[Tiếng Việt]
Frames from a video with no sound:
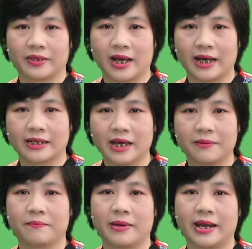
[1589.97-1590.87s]
các cái chất
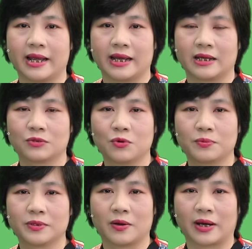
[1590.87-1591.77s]
mà để giúp
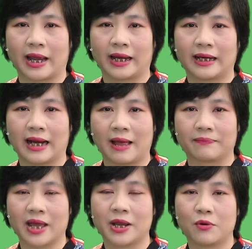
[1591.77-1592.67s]
cho cái làm
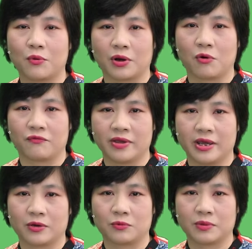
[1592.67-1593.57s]
thay đổi khẩu
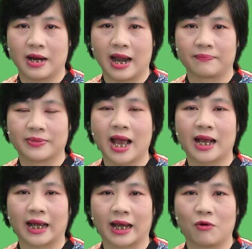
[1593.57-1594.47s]
vị cũng như làm
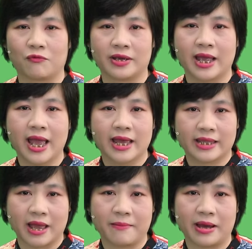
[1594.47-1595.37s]
tăng cái khẩu vị
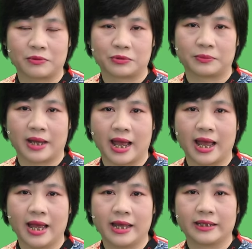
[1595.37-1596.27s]
thèm ăn của chúng ta
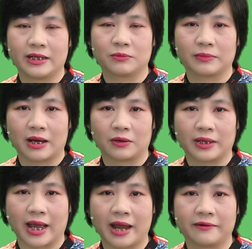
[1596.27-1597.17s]
thì chúng ta có
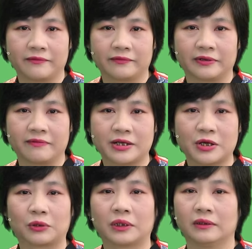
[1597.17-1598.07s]
thể ăn với vai
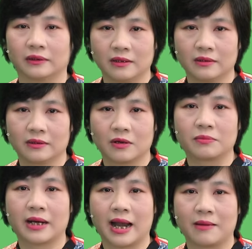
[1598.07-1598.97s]
trò thưởng thức
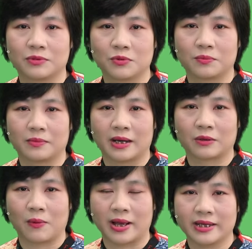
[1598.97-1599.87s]
không nên lạm dụng
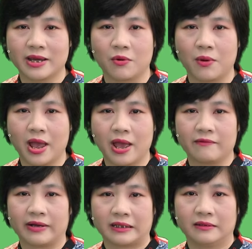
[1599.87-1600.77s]
ăn quá nhiều
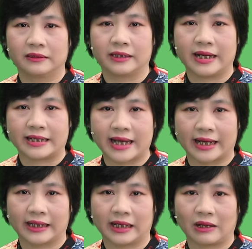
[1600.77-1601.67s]
và thường thì để
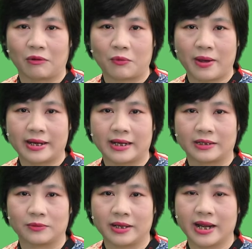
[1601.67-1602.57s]
tránh cái thói quen
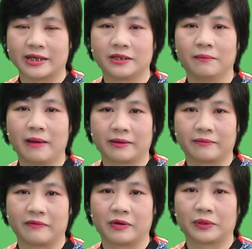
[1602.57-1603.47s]
là chúng ta để trước mặt
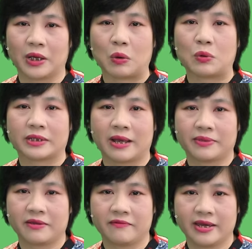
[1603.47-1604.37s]
bởi vì có thể ngồi xem
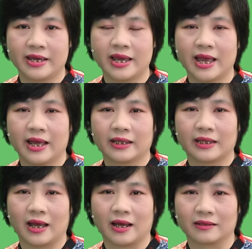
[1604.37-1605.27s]
tivi
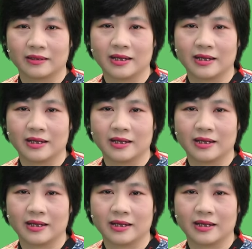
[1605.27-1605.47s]
à,